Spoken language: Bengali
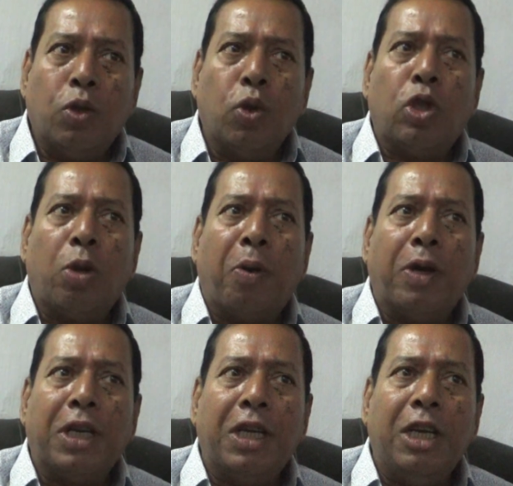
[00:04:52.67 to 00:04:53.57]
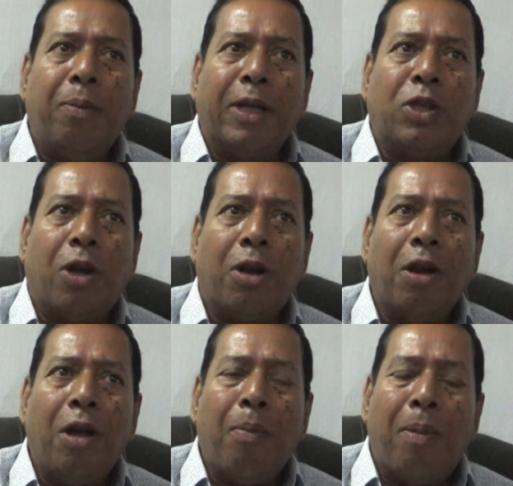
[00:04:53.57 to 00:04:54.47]
যুক্তফ্রন্টের নির্বাচন
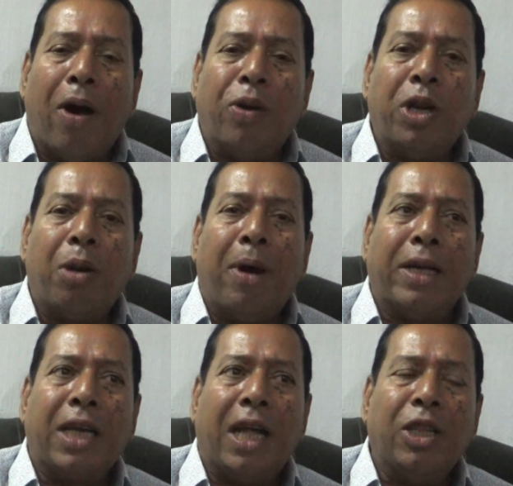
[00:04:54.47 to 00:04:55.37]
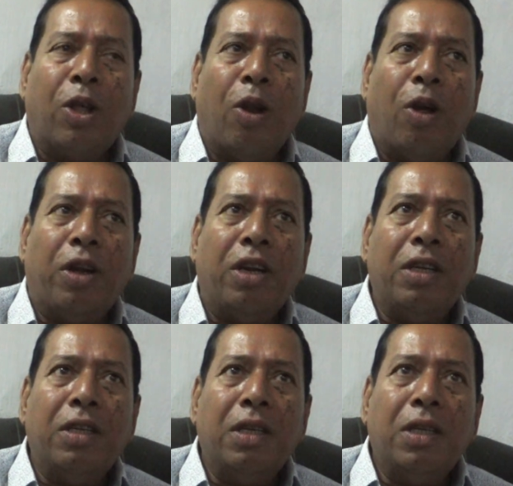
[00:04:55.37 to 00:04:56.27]
বাহান্নর ভাষা আন্দোলন
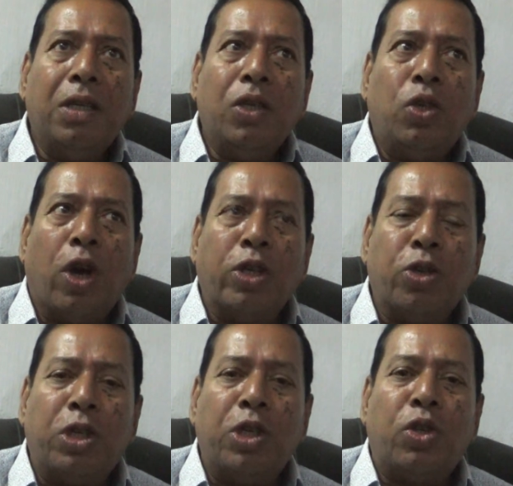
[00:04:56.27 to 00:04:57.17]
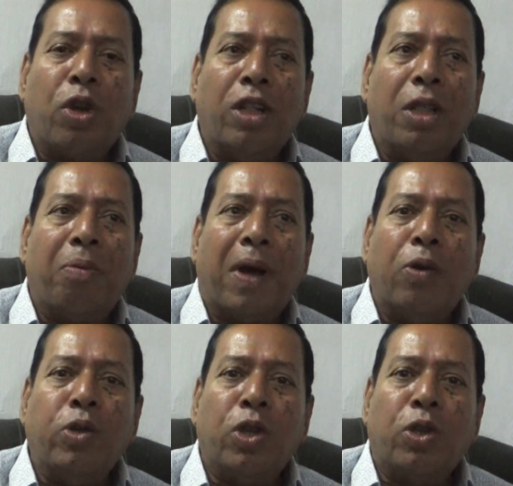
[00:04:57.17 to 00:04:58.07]
ছয়ষট্টি ছয় দফা
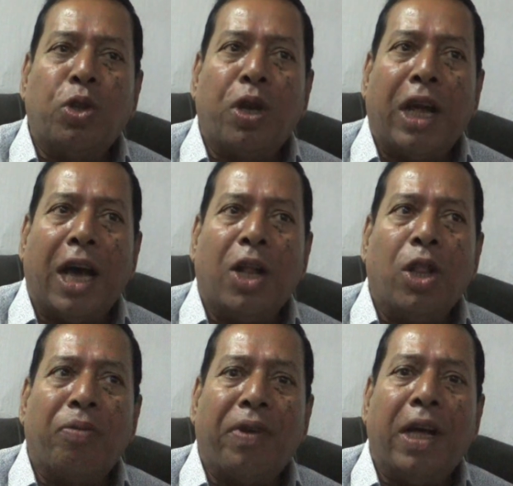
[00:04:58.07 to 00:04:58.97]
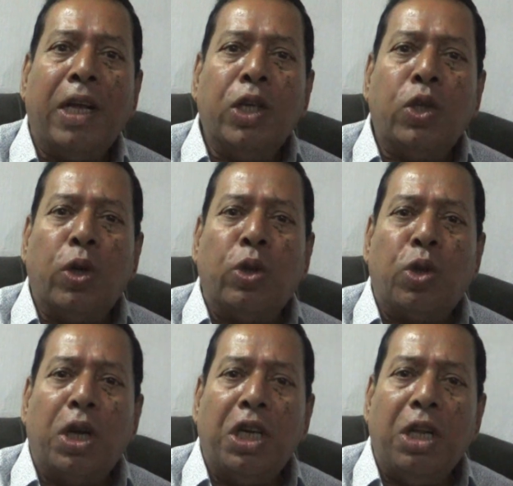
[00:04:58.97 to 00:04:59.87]
উনসত্তরের এগারো দফা
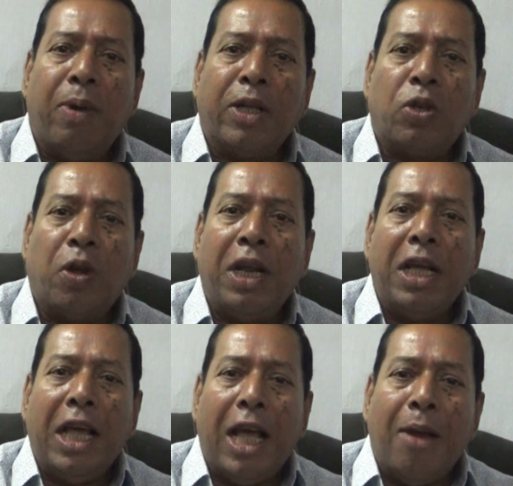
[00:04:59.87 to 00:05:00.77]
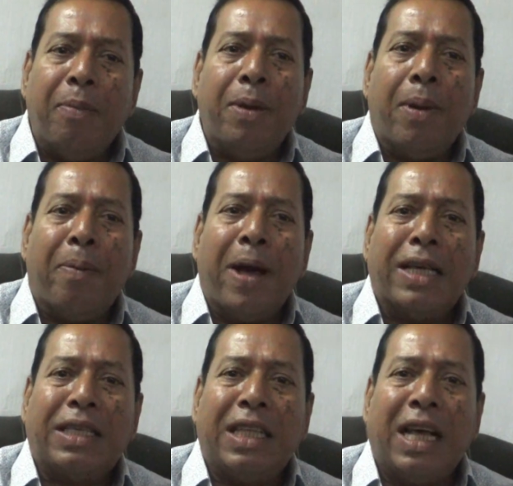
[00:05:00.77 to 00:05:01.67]
সত্তরের নির্বাচন এমনিভাবে
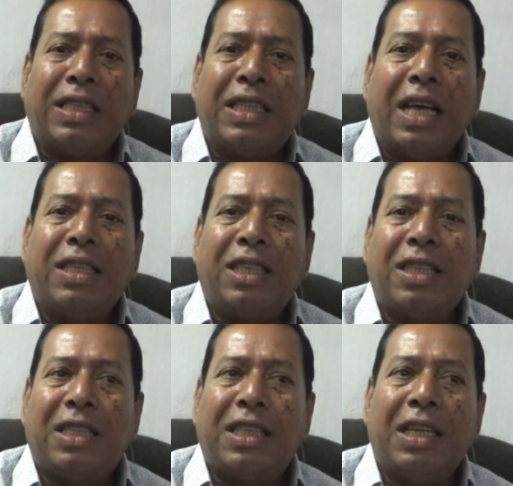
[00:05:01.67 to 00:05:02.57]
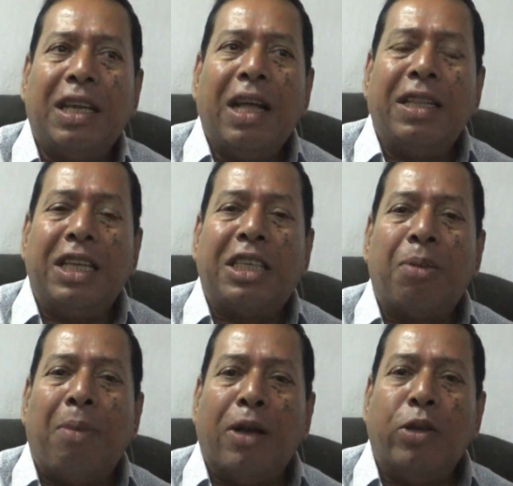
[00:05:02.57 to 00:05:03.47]
আস্তে আস্তে আস্তে আস্তে
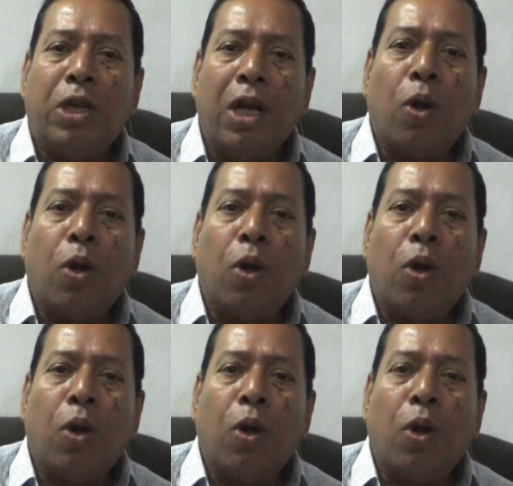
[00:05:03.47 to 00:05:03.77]
দেশের মানুষ